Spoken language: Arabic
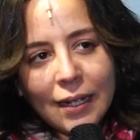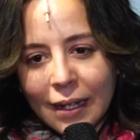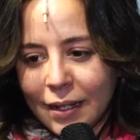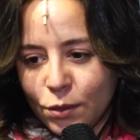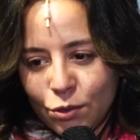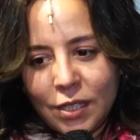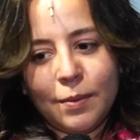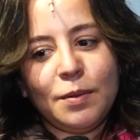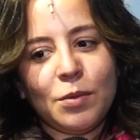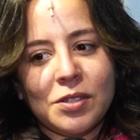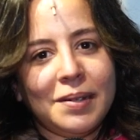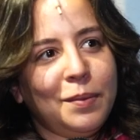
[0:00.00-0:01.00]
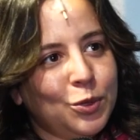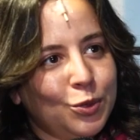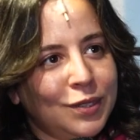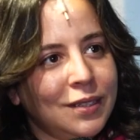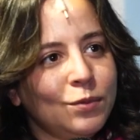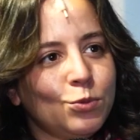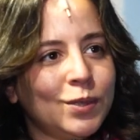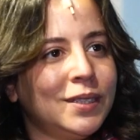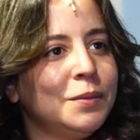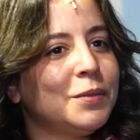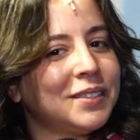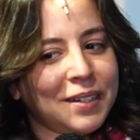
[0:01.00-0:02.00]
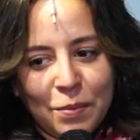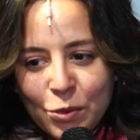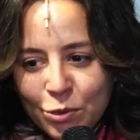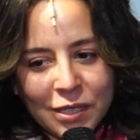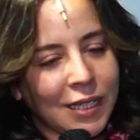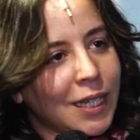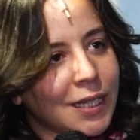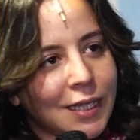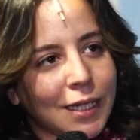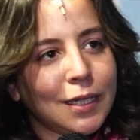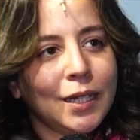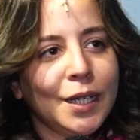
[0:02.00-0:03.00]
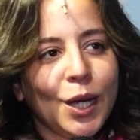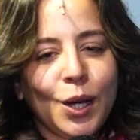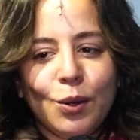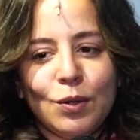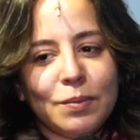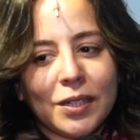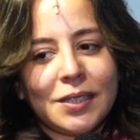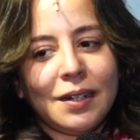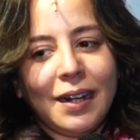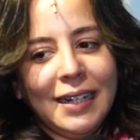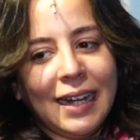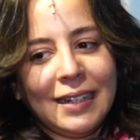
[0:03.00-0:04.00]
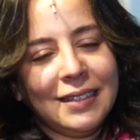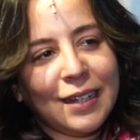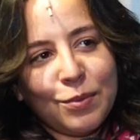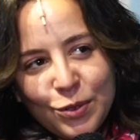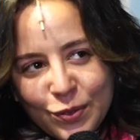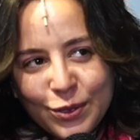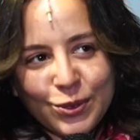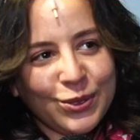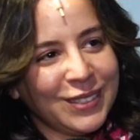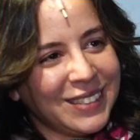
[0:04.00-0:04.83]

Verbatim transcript: لكن كتاب المسرح موجودين وممثلين المسرح موجودين جدا والمسرح يعني ابو الفنون